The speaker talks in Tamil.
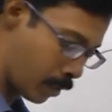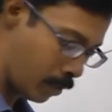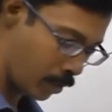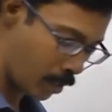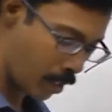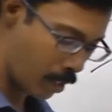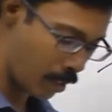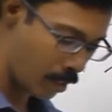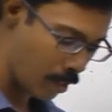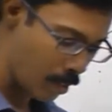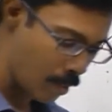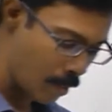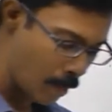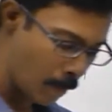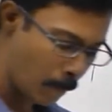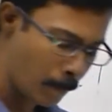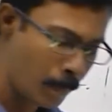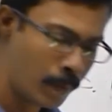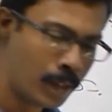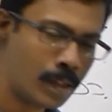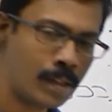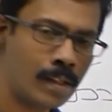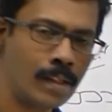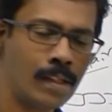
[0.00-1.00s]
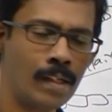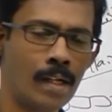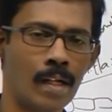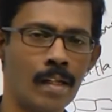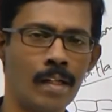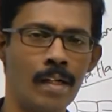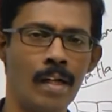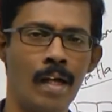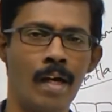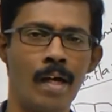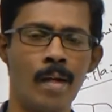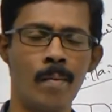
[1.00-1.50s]
ஓகே
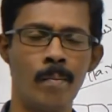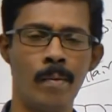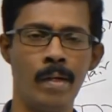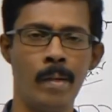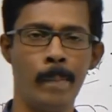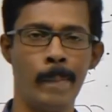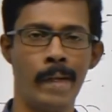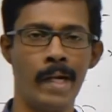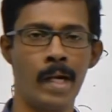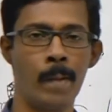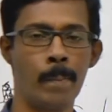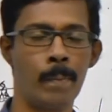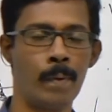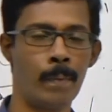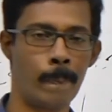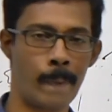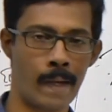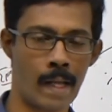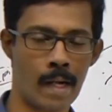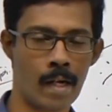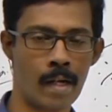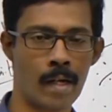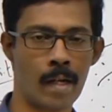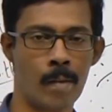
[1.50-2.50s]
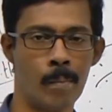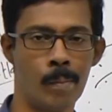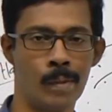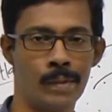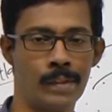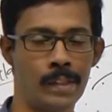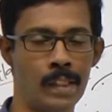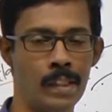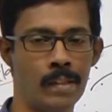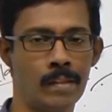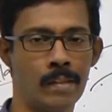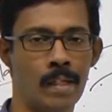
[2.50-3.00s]
பித்துங்கிறது நார்மலி மேடப் ஆஃப் பேரங்கை
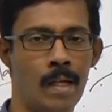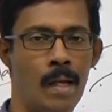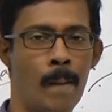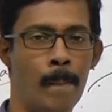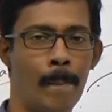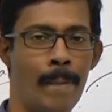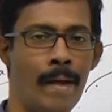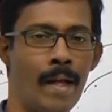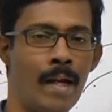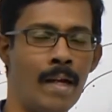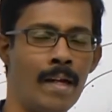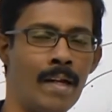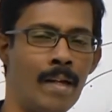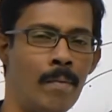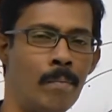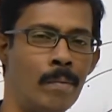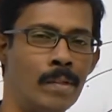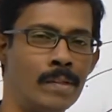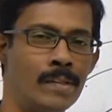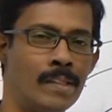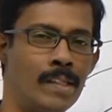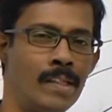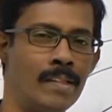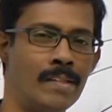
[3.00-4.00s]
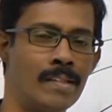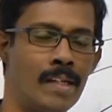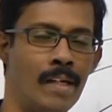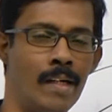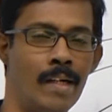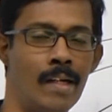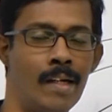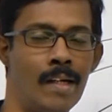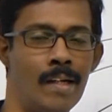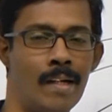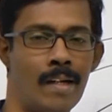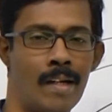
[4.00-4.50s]
மசில்ஸ் பேரங்கை செல்ஸ்
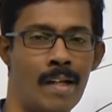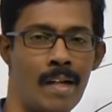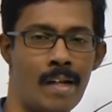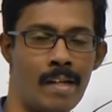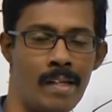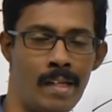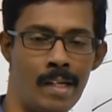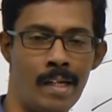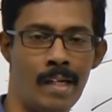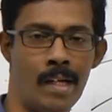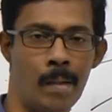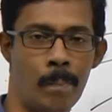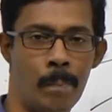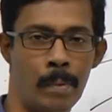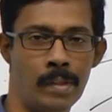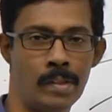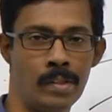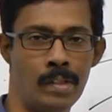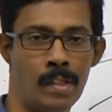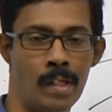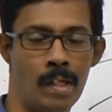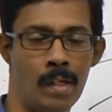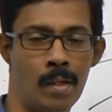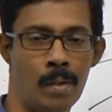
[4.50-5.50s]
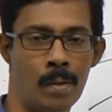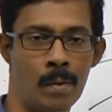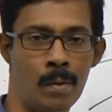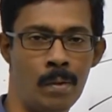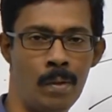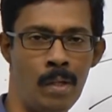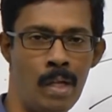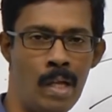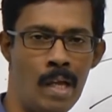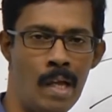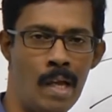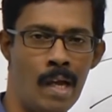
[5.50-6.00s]
அங்கே நிறைய டெபாசிட் ஆகிருக்கும்
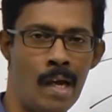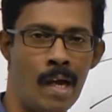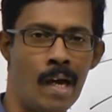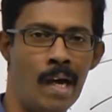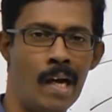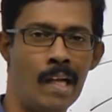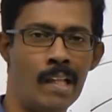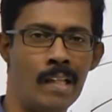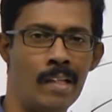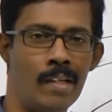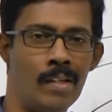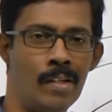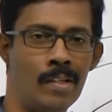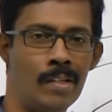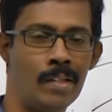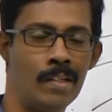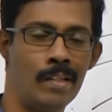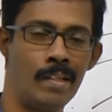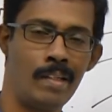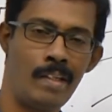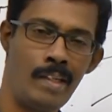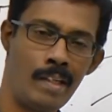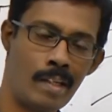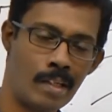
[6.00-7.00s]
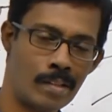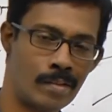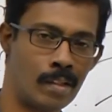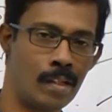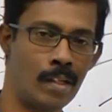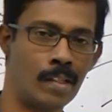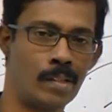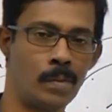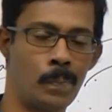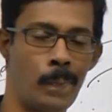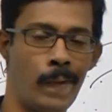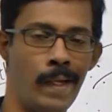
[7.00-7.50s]
அது
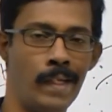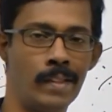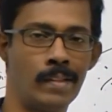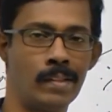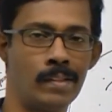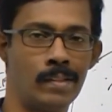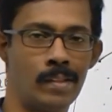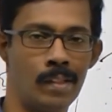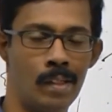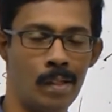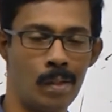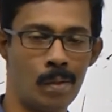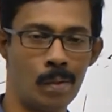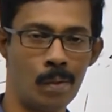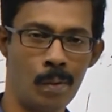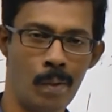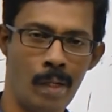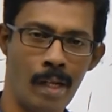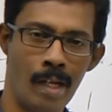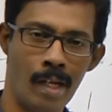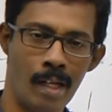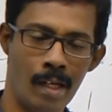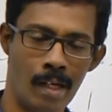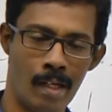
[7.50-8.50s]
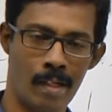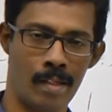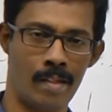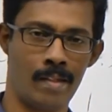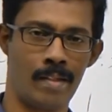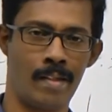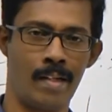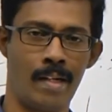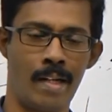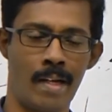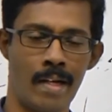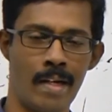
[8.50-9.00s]
இன்டர்செல்லார் ஸ்பேசஸ் இருக்கும் இல்லை
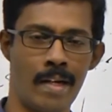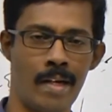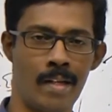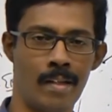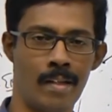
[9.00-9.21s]
நிறைய